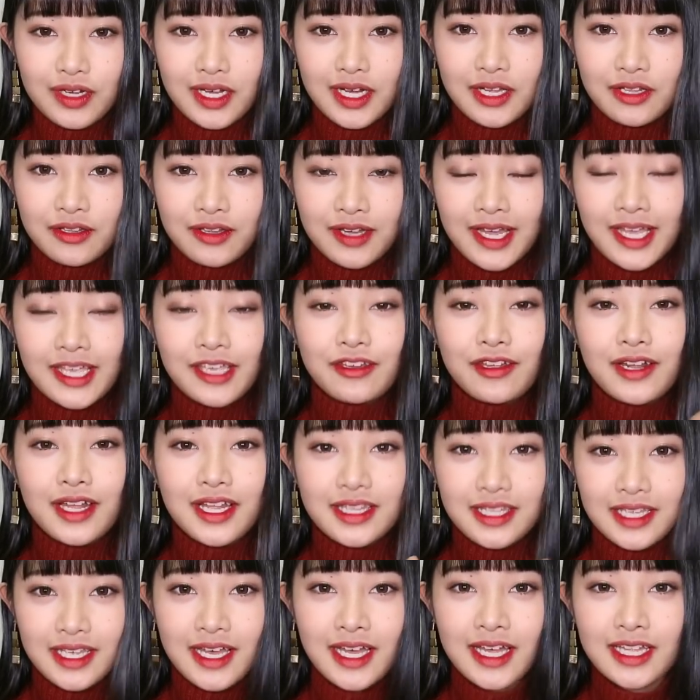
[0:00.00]
あの概要欄
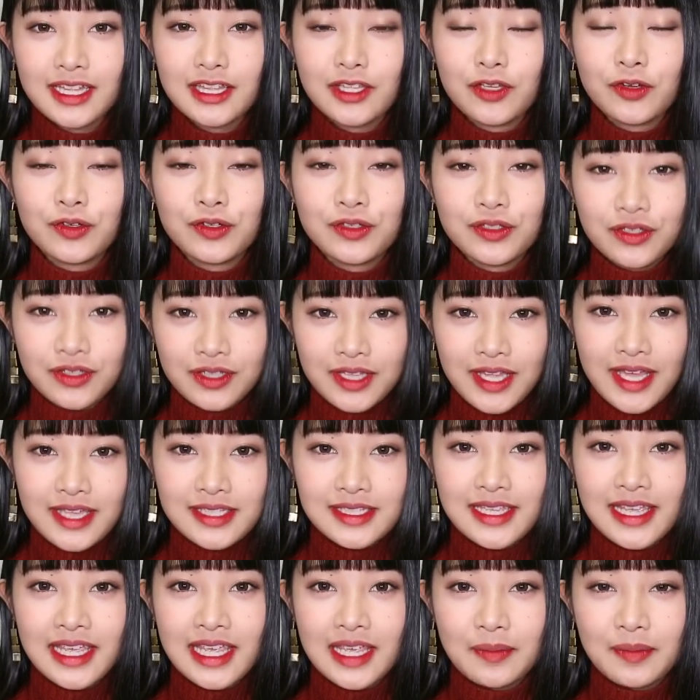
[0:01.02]
に貼っておくので
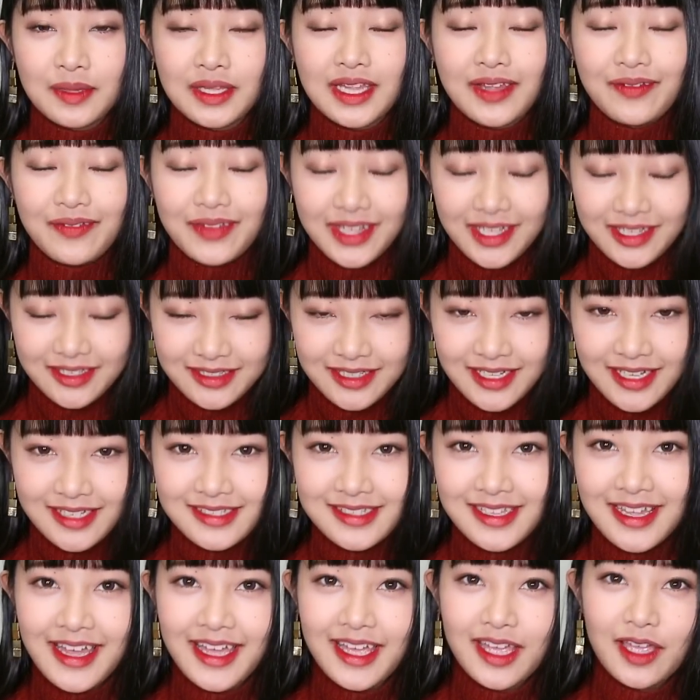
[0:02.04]
ぜひ見てみてくだ
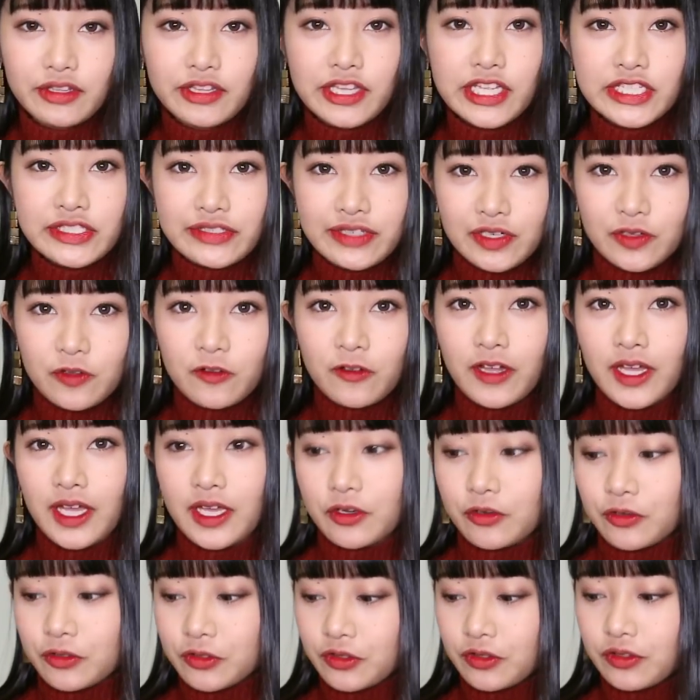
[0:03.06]
さい。私は今回
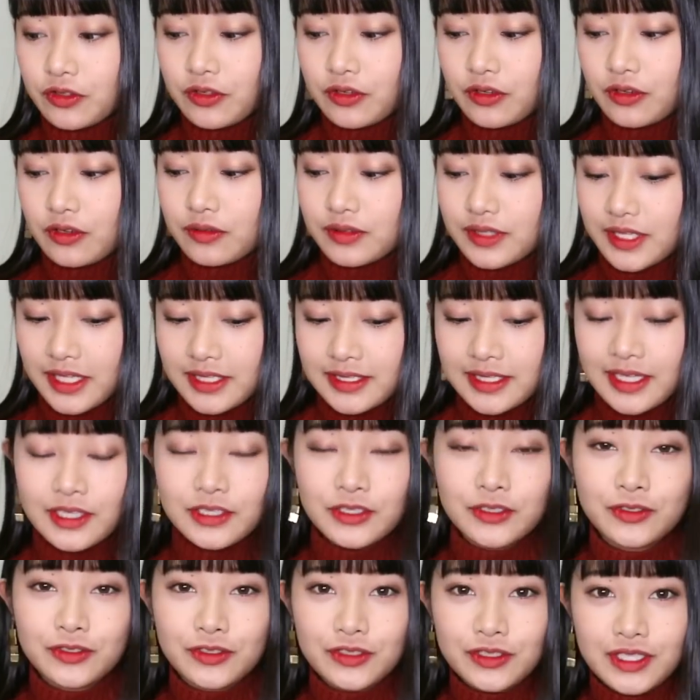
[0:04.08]
このねさん
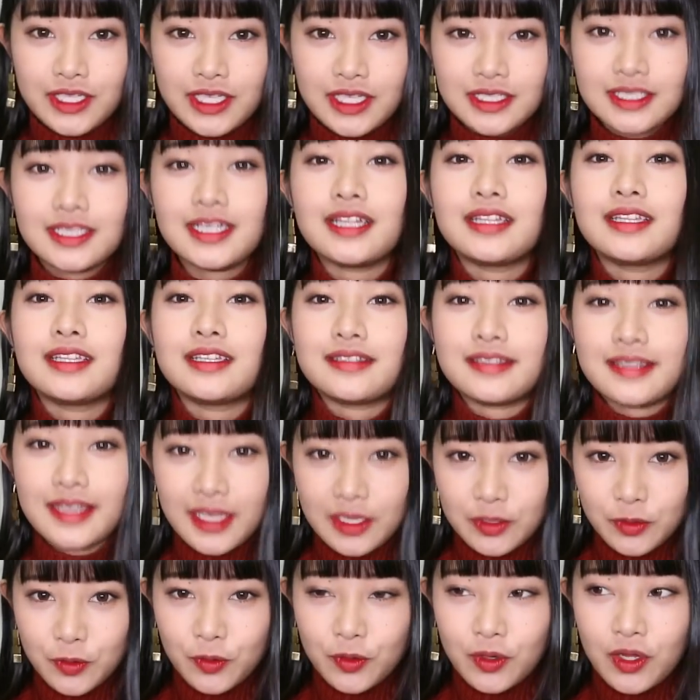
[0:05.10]
色にしたんですけ
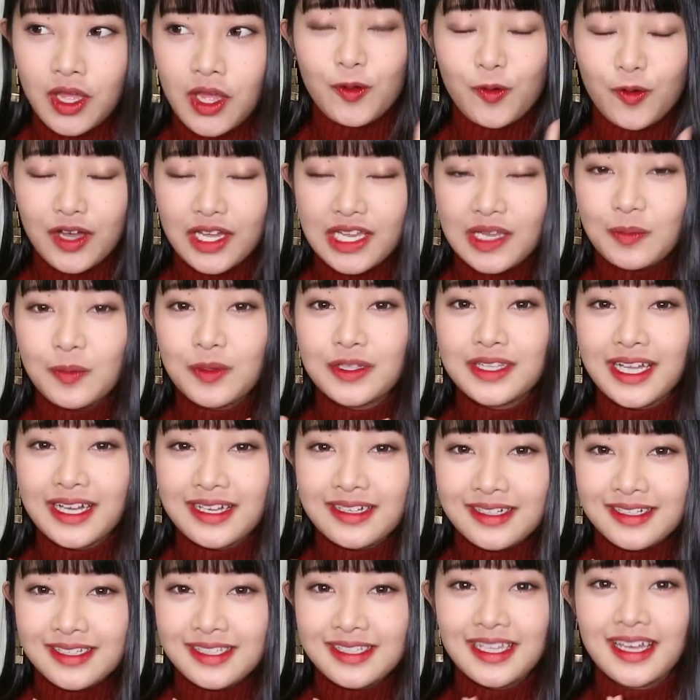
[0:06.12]
ど、他にもた
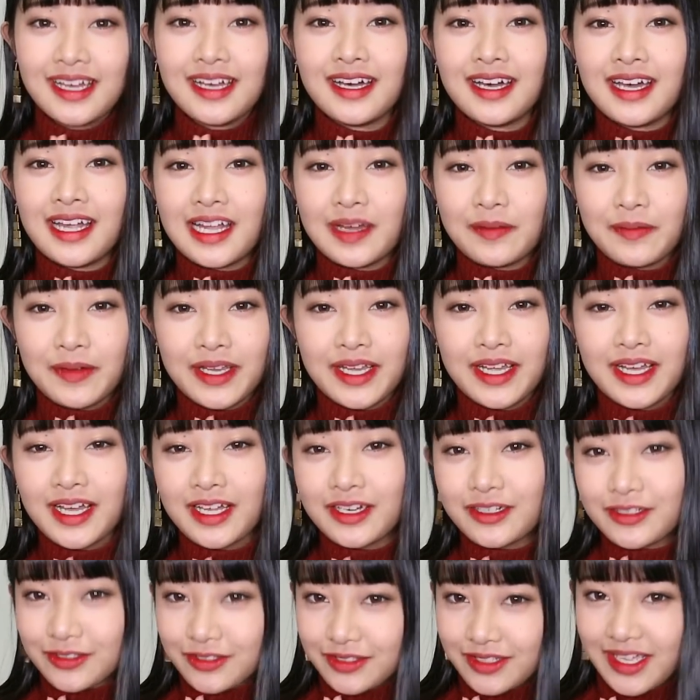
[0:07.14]
くさんカラバリがあ
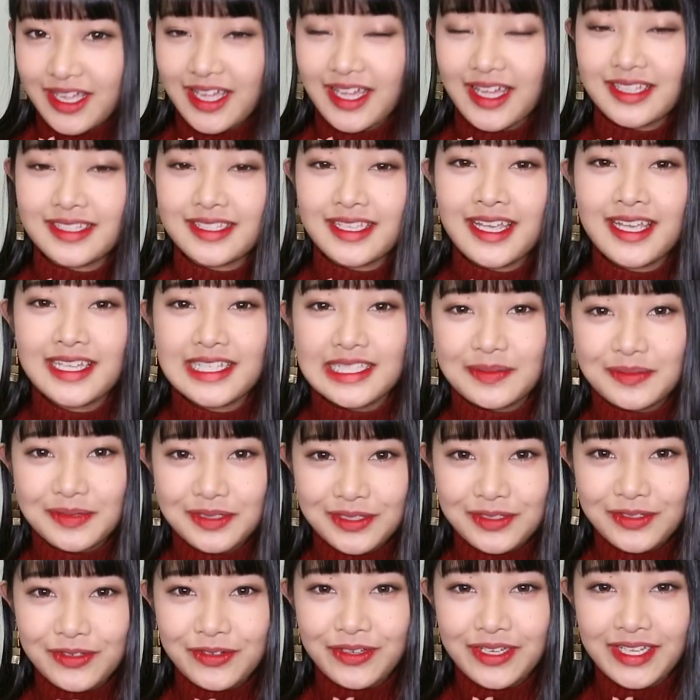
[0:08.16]
るのでぜひ自分
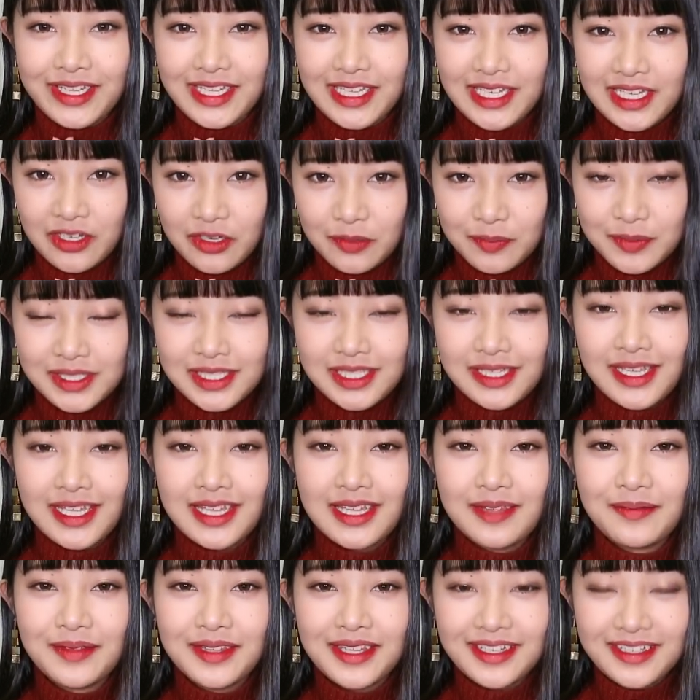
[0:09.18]
のお気に入りを見つけて
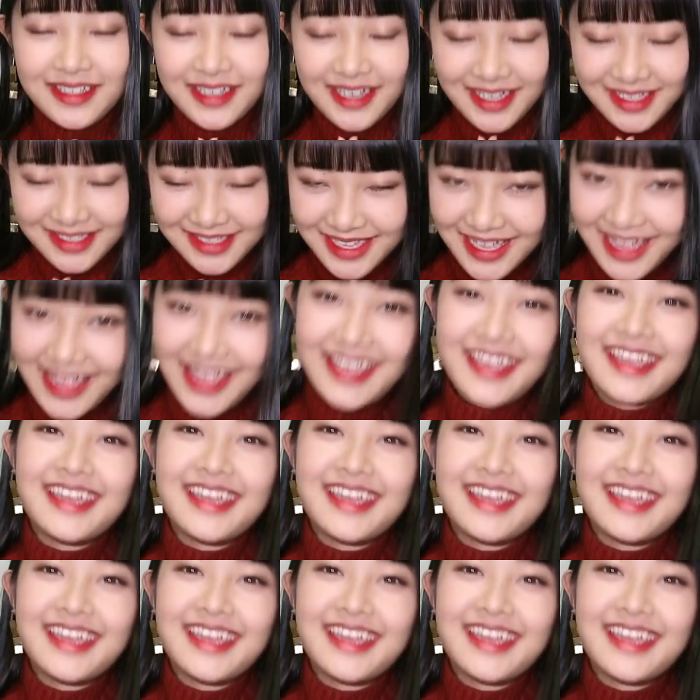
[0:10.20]
みてください。